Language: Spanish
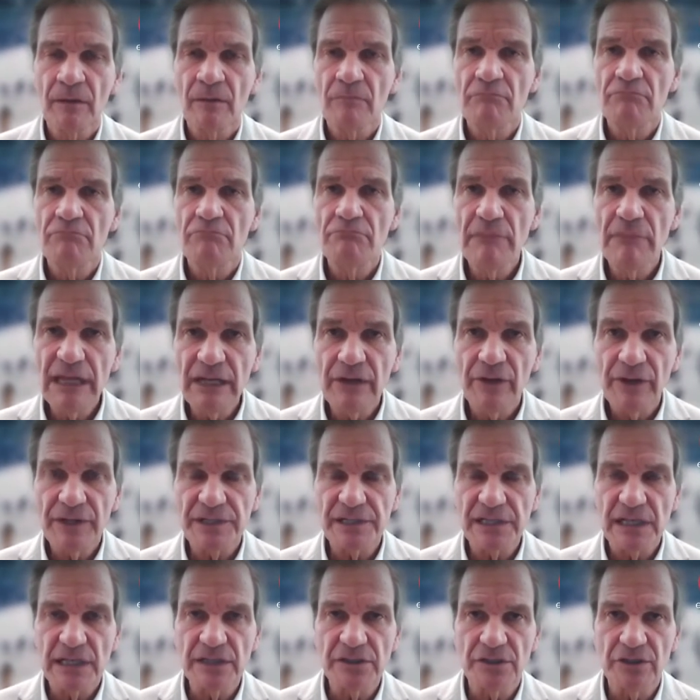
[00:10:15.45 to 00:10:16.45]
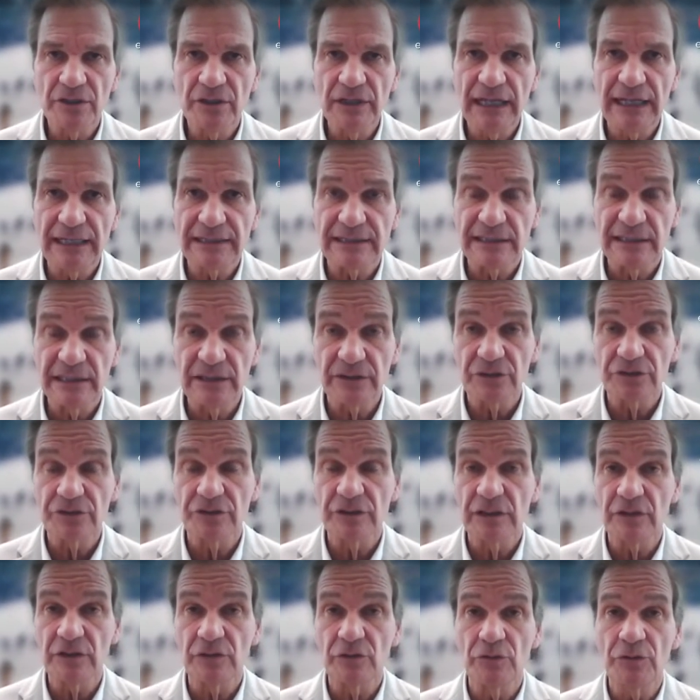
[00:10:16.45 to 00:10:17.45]
Menos de 6 horas, y estos son
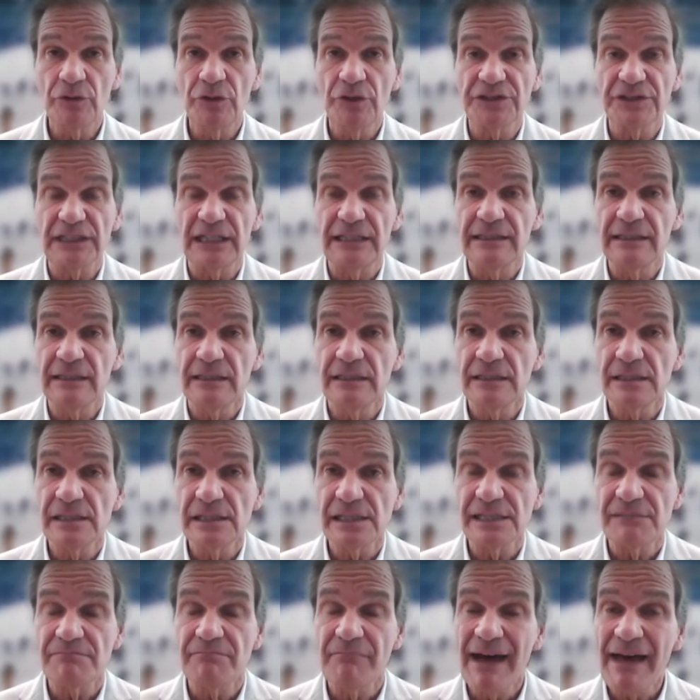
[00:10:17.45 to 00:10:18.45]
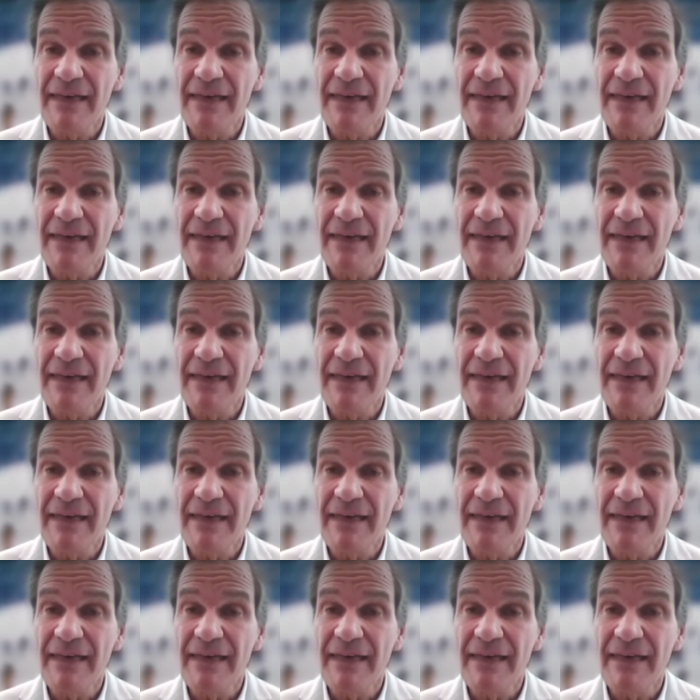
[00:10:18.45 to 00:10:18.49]
estudios en más de